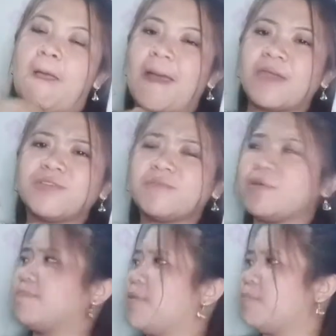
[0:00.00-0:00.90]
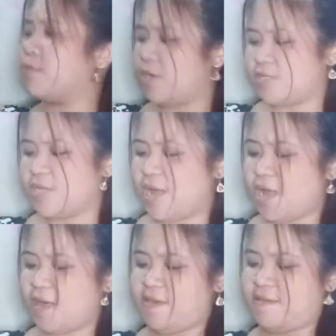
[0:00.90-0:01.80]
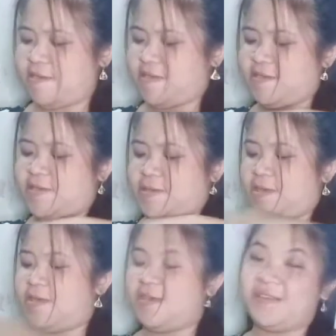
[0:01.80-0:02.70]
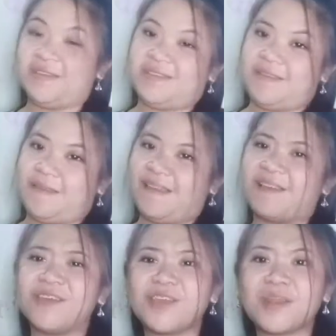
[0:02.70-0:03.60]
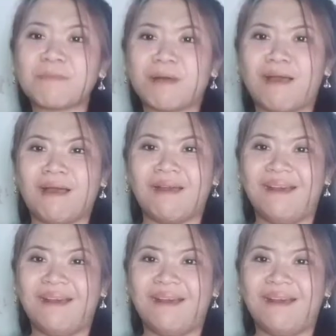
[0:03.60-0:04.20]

Ayaw niya magpabukas, nakakainis. Ang hirap pa. Ah.